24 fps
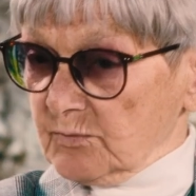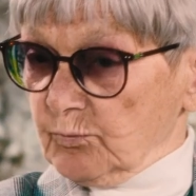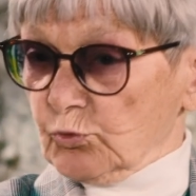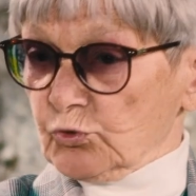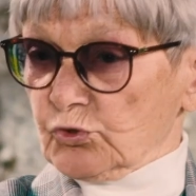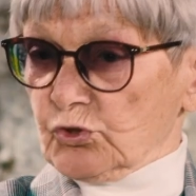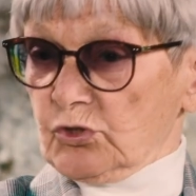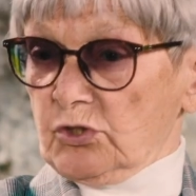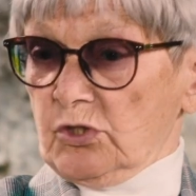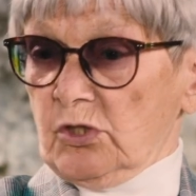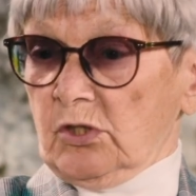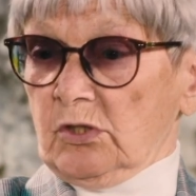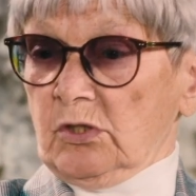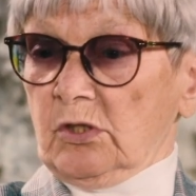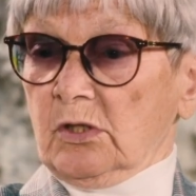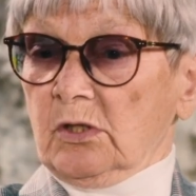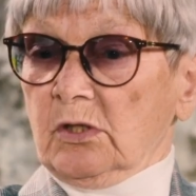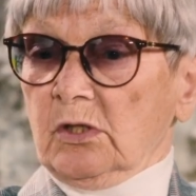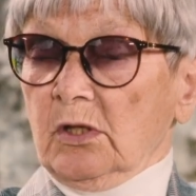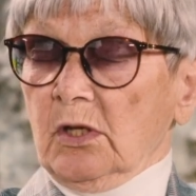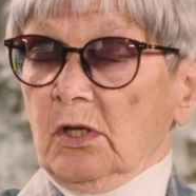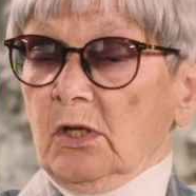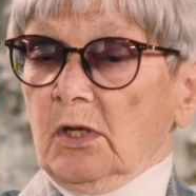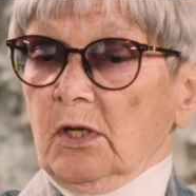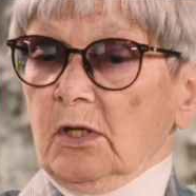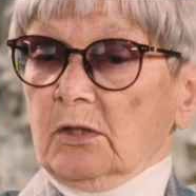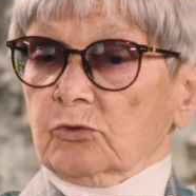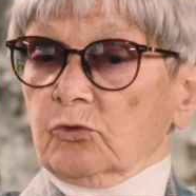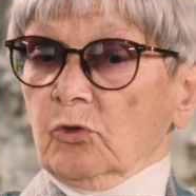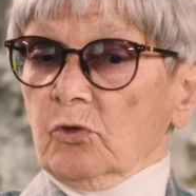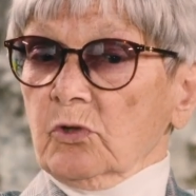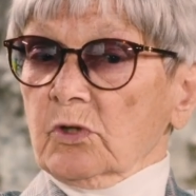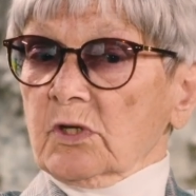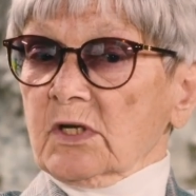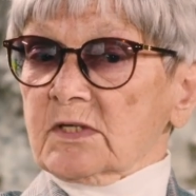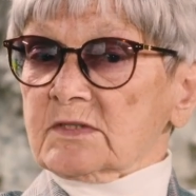к пушнине,
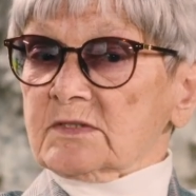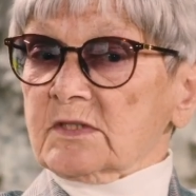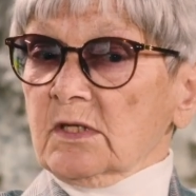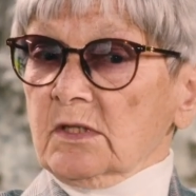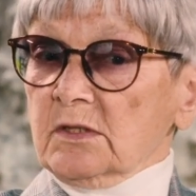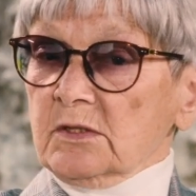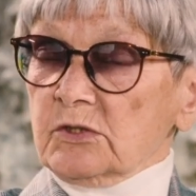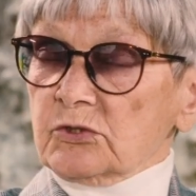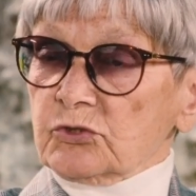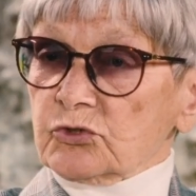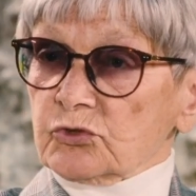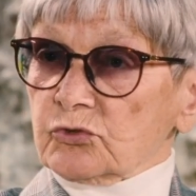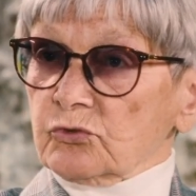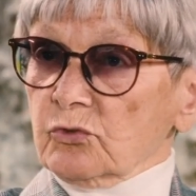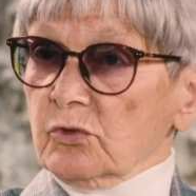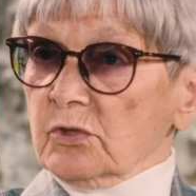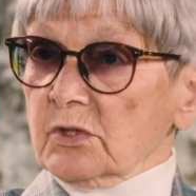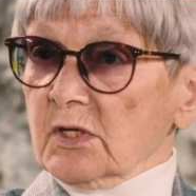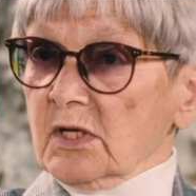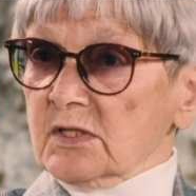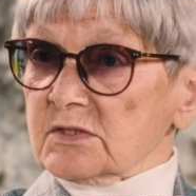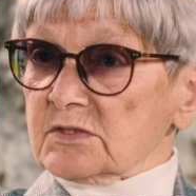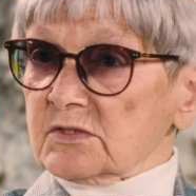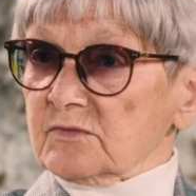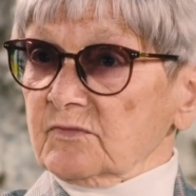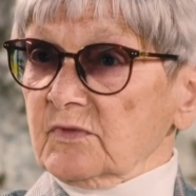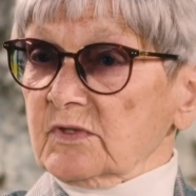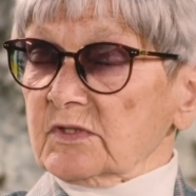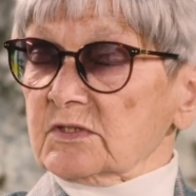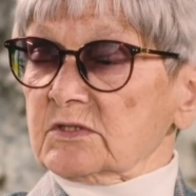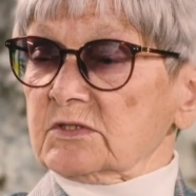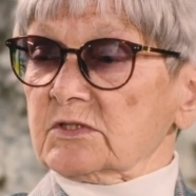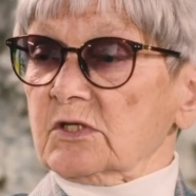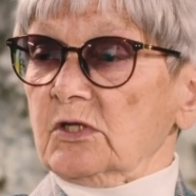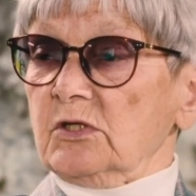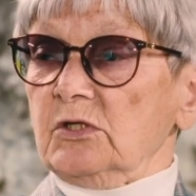то оказалось, что,
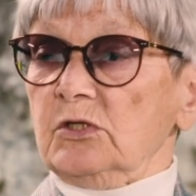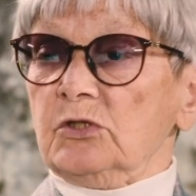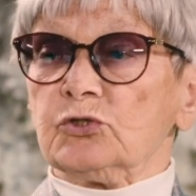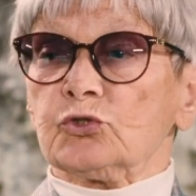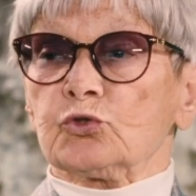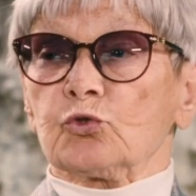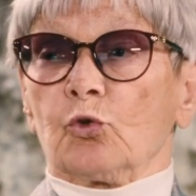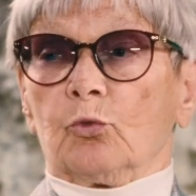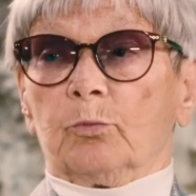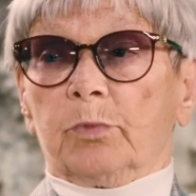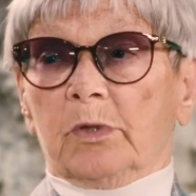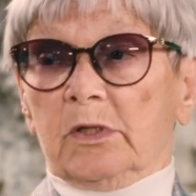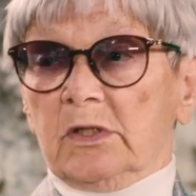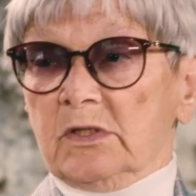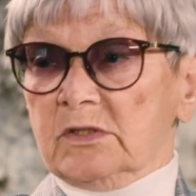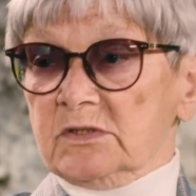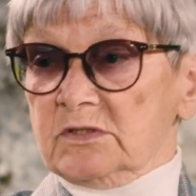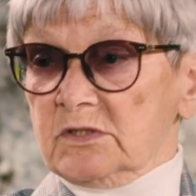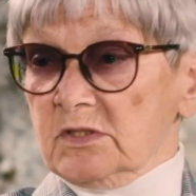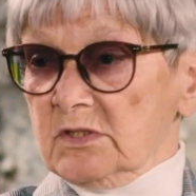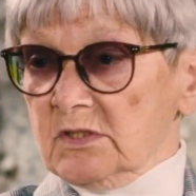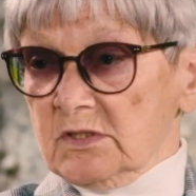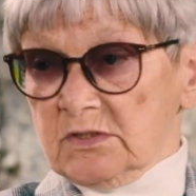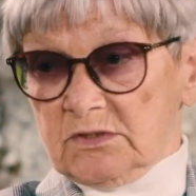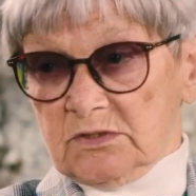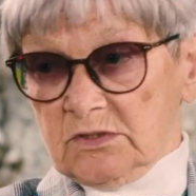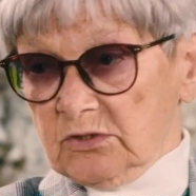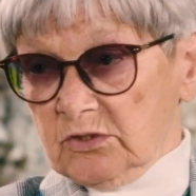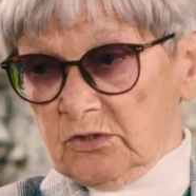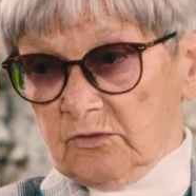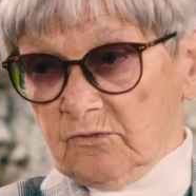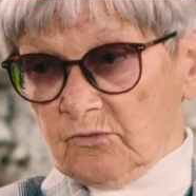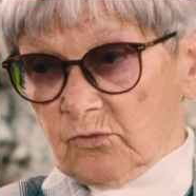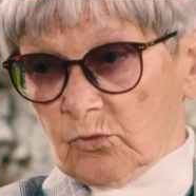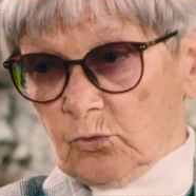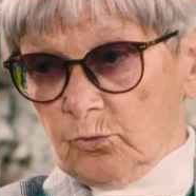оказывается, и соболь интересен
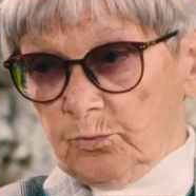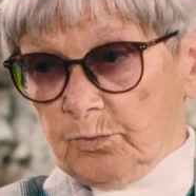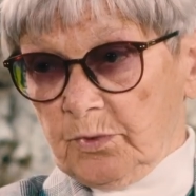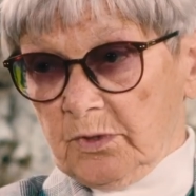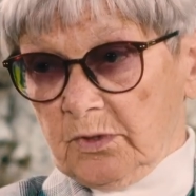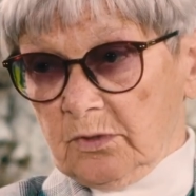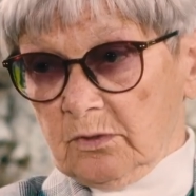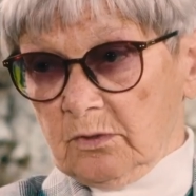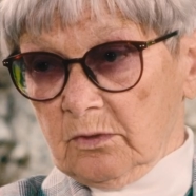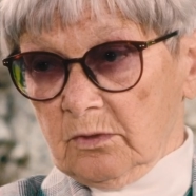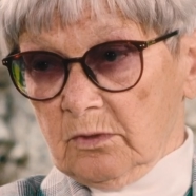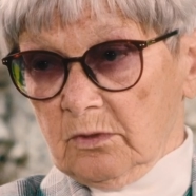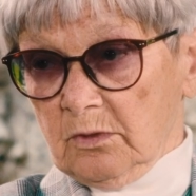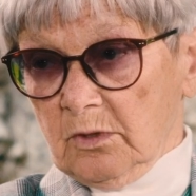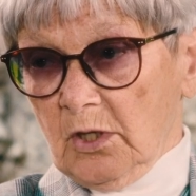Европе,